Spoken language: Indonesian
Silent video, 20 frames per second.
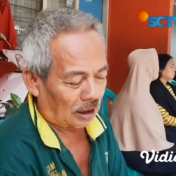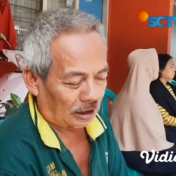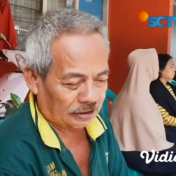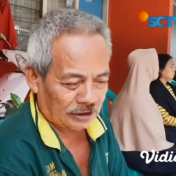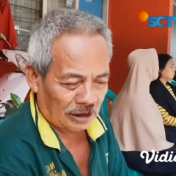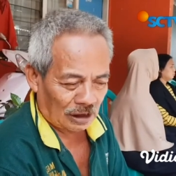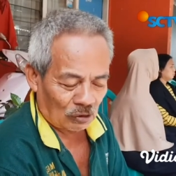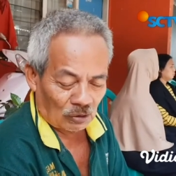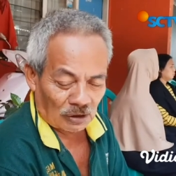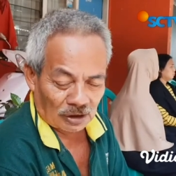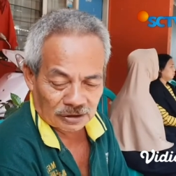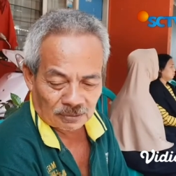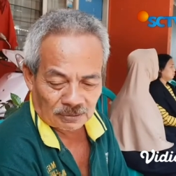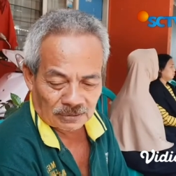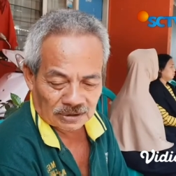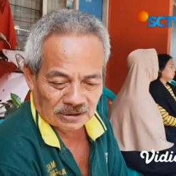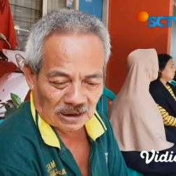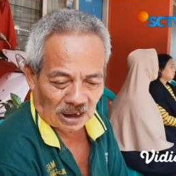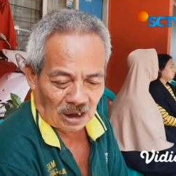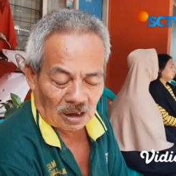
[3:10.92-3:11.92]
Anaknya keluar
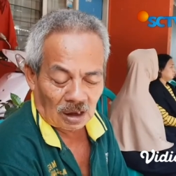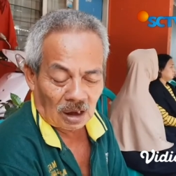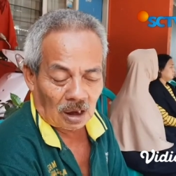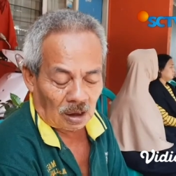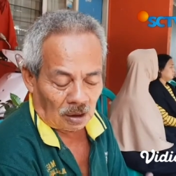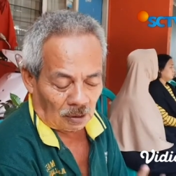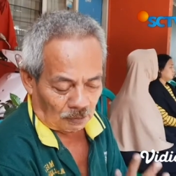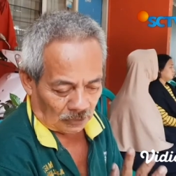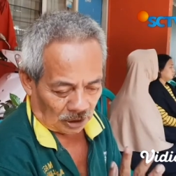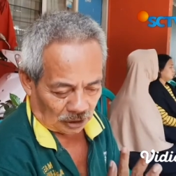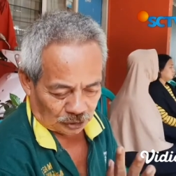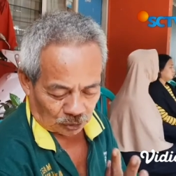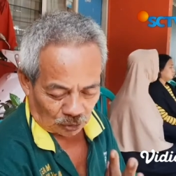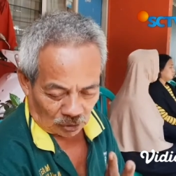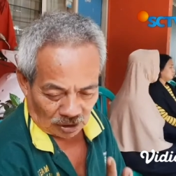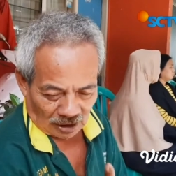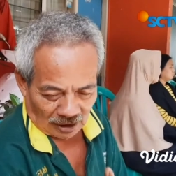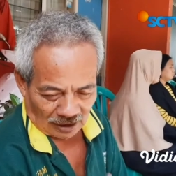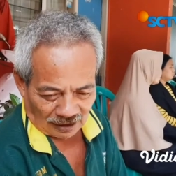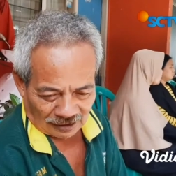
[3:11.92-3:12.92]
sebentar,
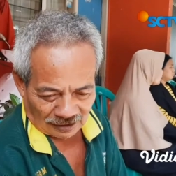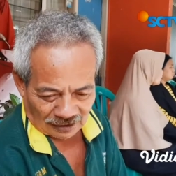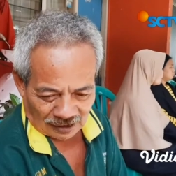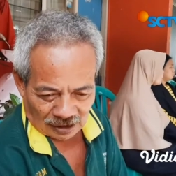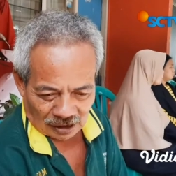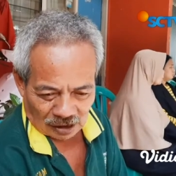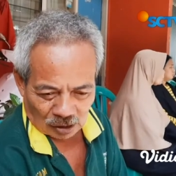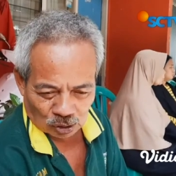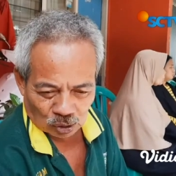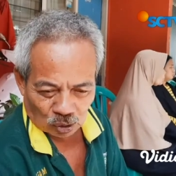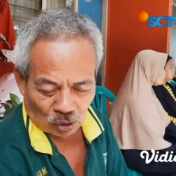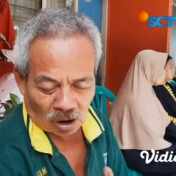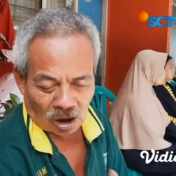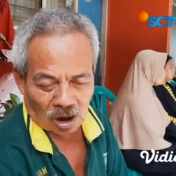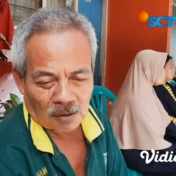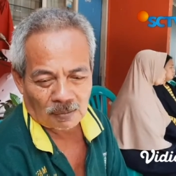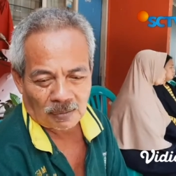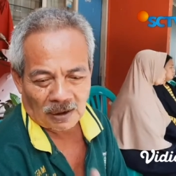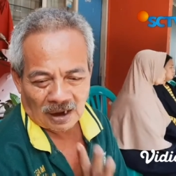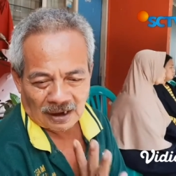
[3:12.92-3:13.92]
masuk lagi,
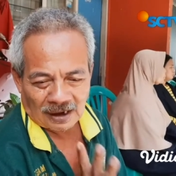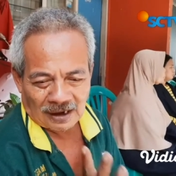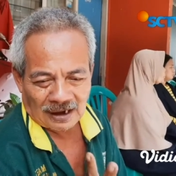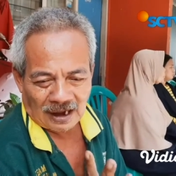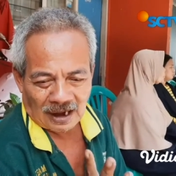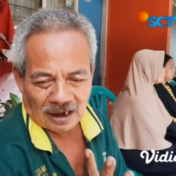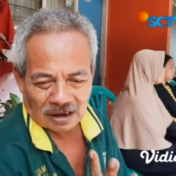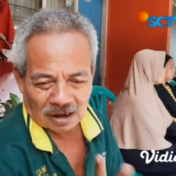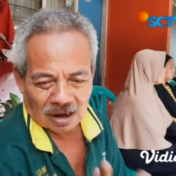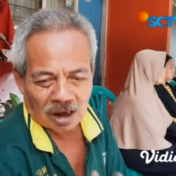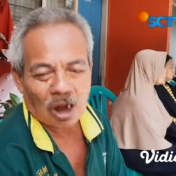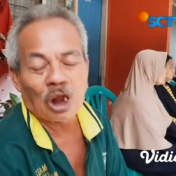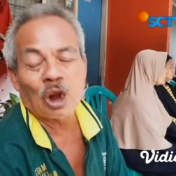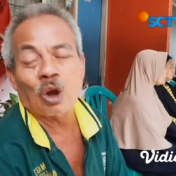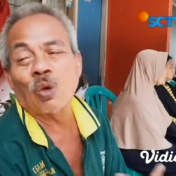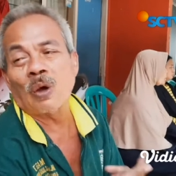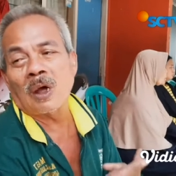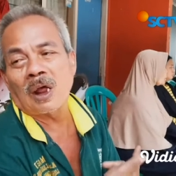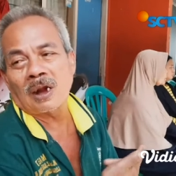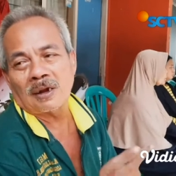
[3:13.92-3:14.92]
tukar pakaian,
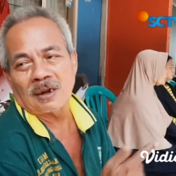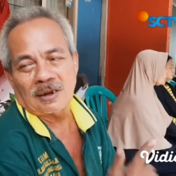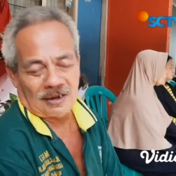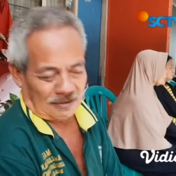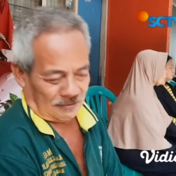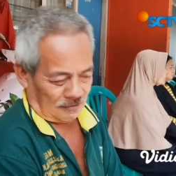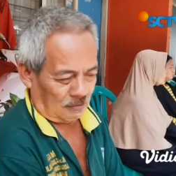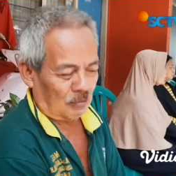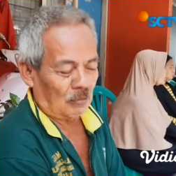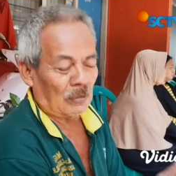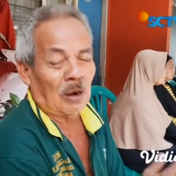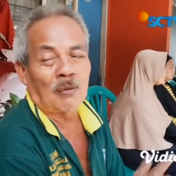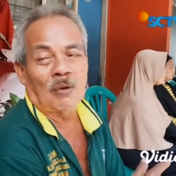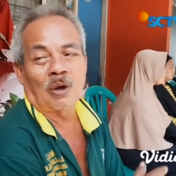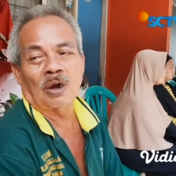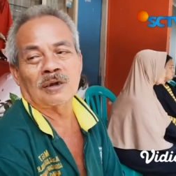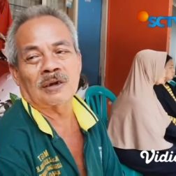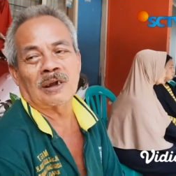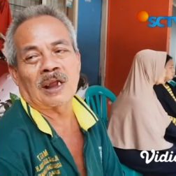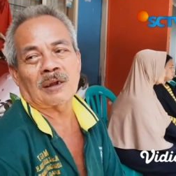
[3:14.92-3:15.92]
keluar
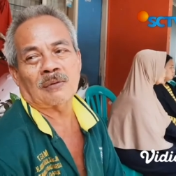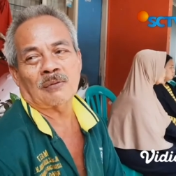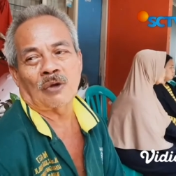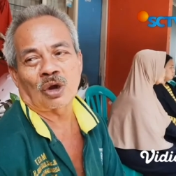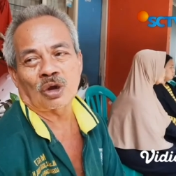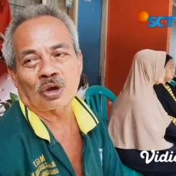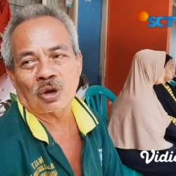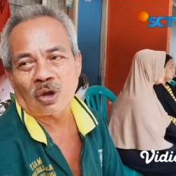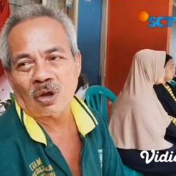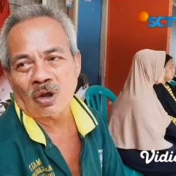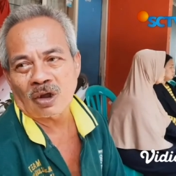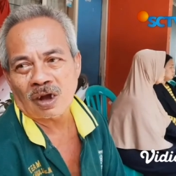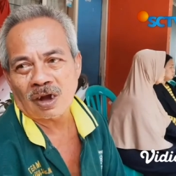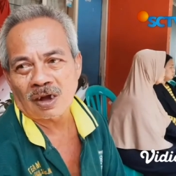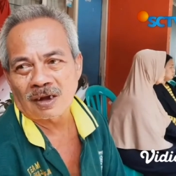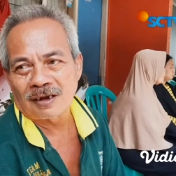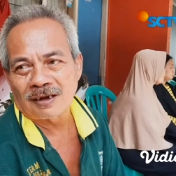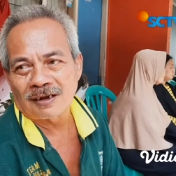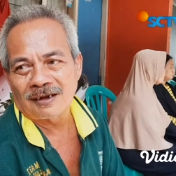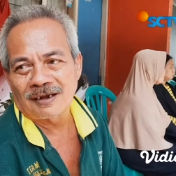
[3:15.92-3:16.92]
bangun naik
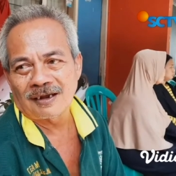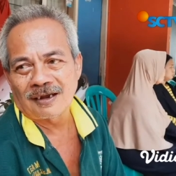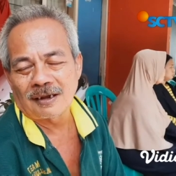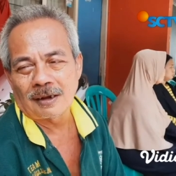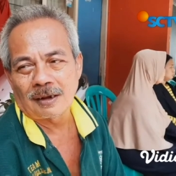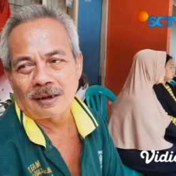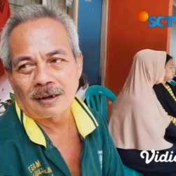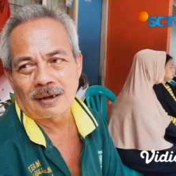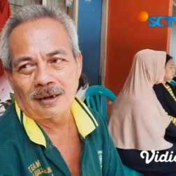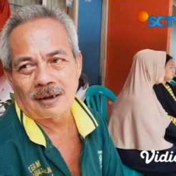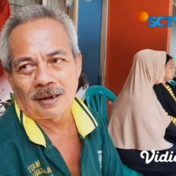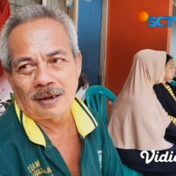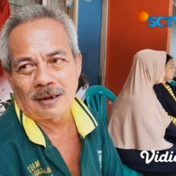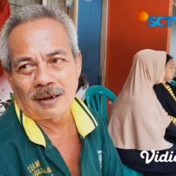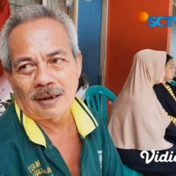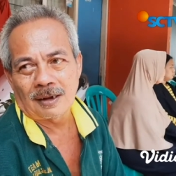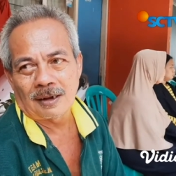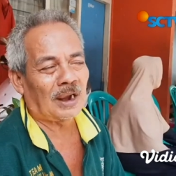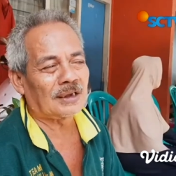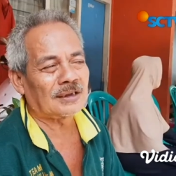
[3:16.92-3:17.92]
motor.
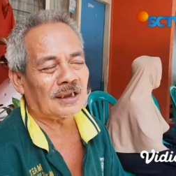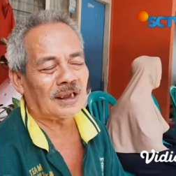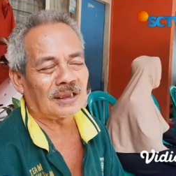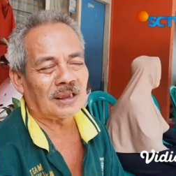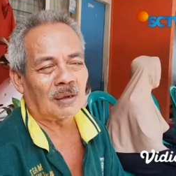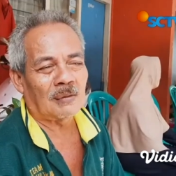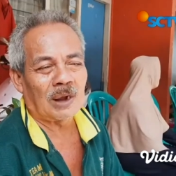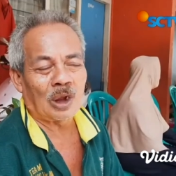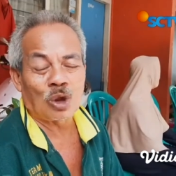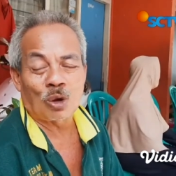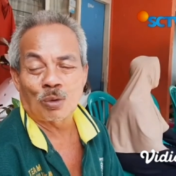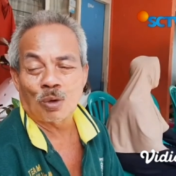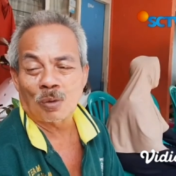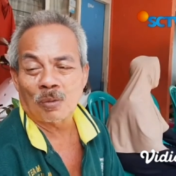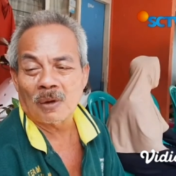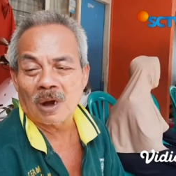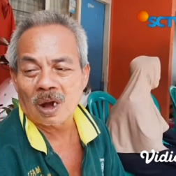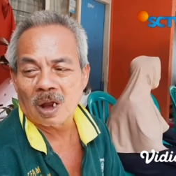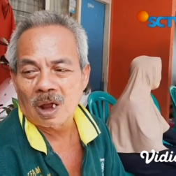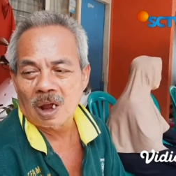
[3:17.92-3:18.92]
Hmm. Bapak kan tanya Bayu
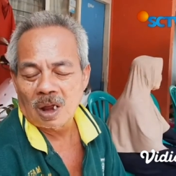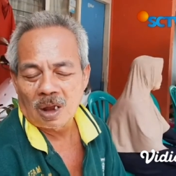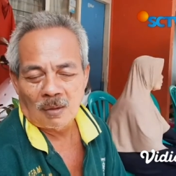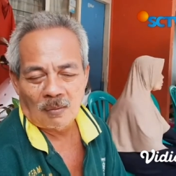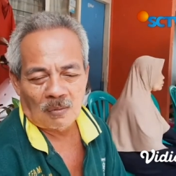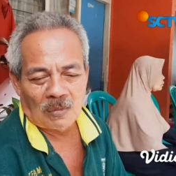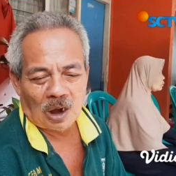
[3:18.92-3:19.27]
mau kemana?